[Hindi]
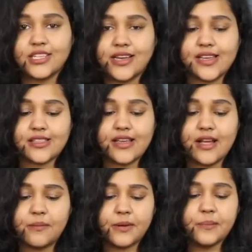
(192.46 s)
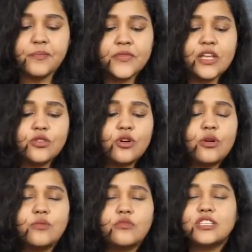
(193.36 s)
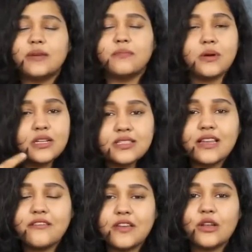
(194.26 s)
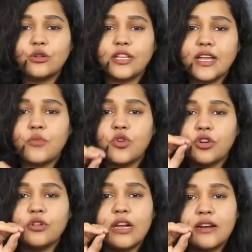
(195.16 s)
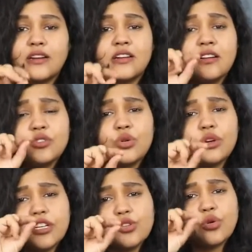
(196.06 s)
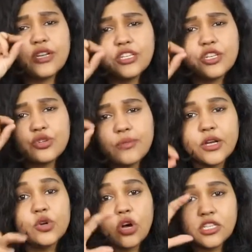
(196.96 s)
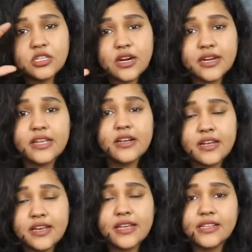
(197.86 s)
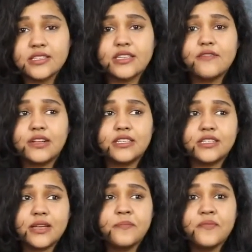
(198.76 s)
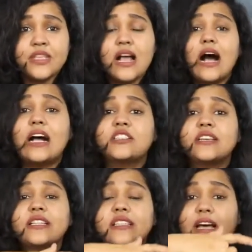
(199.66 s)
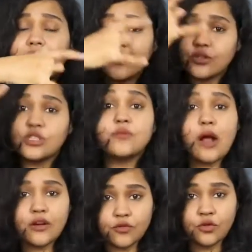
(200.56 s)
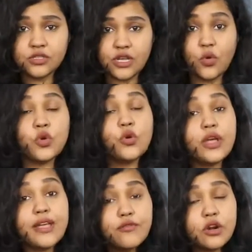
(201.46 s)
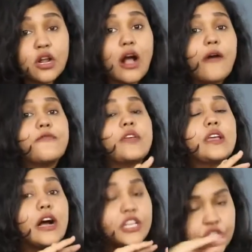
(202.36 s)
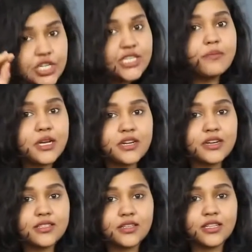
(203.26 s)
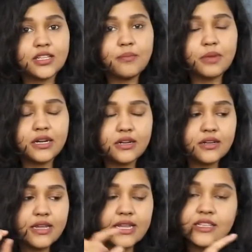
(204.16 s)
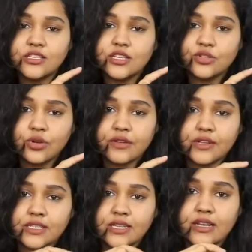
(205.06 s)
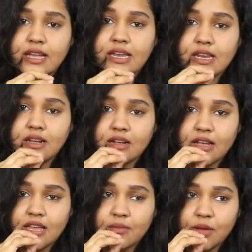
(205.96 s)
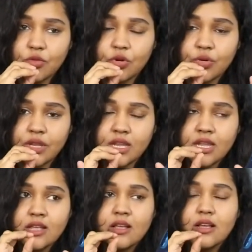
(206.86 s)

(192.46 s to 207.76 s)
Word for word: ही चाहिए था यहाँ पर तो मुझे पर्सनली फील होता है कि मोटर ने ना छोटी छोटी चीज़ों में कॉस्ट कटिंग करी है जिसकी वजह से आज की तारीख के जो स्मार्टफोन्स हैं उनको ये फ़ोन काफ़ी अच्छे से बीट कर सकता था बट इन चीज़ों की वजह से कहीं ना कहीं मैं बोलूँगी